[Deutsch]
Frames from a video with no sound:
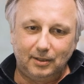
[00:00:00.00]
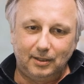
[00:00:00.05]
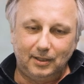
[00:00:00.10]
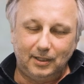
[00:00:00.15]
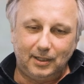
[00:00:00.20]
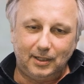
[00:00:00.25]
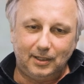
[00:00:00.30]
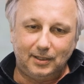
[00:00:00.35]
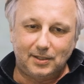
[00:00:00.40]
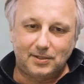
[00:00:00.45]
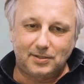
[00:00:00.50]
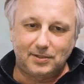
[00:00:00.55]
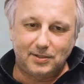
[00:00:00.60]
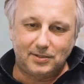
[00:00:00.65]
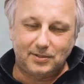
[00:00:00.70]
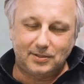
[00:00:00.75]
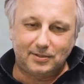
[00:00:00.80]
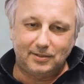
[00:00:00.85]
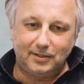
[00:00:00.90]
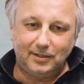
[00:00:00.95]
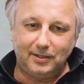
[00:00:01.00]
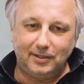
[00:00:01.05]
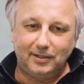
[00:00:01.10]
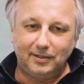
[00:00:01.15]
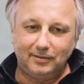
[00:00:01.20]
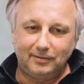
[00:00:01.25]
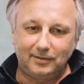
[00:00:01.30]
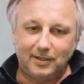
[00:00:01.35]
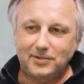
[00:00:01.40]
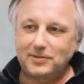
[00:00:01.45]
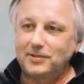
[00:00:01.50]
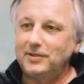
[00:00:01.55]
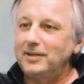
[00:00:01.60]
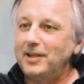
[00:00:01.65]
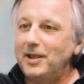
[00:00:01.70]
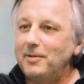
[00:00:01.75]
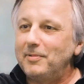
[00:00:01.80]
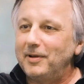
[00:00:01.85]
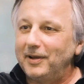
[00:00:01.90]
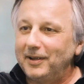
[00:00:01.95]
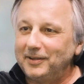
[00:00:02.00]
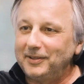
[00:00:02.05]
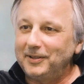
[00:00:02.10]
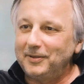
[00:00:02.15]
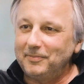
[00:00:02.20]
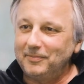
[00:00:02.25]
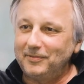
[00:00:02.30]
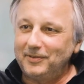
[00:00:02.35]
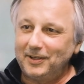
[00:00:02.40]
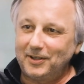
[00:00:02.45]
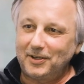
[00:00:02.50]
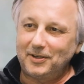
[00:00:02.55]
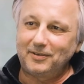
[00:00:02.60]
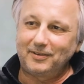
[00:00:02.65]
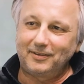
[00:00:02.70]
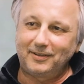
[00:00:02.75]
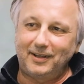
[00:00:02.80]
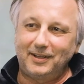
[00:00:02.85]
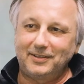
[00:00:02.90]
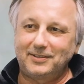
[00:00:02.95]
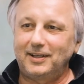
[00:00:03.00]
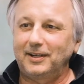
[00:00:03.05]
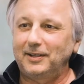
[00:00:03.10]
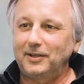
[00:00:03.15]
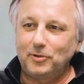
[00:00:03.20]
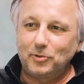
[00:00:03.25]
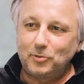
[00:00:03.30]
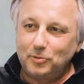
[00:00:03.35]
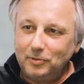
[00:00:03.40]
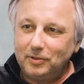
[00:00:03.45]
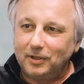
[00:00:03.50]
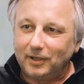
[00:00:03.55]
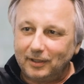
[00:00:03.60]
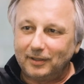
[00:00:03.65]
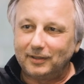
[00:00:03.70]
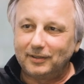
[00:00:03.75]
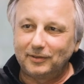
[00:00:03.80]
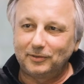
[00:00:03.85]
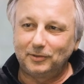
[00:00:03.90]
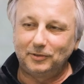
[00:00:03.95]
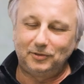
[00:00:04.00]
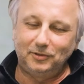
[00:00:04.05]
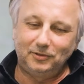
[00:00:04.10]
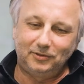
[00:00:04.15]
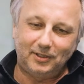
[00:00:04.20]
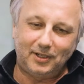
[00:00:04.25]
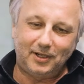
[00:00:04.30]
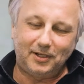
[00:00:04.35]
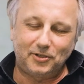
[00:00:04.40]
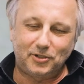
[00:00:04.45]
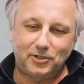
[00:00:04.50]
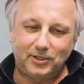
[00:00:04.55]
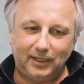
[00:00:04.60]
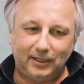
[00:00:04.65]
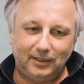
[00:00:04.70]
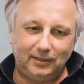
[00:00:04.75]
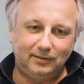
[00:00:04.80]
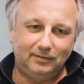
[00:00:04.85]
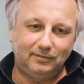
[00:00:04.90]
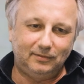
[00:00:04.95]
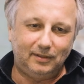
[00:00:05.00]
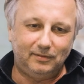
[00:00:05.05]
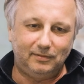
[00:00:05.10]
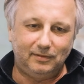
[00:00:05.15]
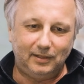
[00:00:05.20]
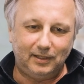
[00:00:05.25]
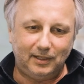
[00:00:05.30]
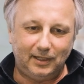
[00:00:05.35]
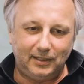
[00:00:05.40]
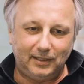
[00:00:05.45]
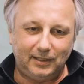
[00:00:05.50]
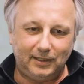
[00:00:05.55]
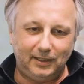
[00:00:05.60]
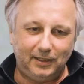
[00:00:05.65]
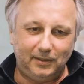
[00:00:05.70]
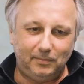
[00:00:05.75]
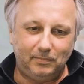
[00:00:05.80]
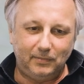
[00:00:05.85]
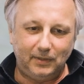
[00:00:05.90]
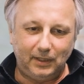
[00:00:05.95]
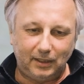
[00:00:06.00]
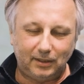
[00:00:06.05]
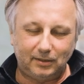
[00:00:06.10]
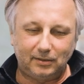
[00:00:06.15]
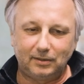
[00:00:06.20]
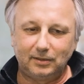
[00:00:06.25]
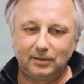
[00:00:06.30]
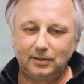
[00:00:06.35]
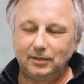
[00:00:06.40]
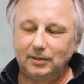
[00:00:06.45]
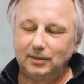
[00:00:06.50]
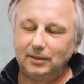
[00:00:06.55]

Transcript: Ja, das ist äh, das Dilemma, in dem wir als Agenturen ja. sozusagen stecken, weil wir leider eben nicht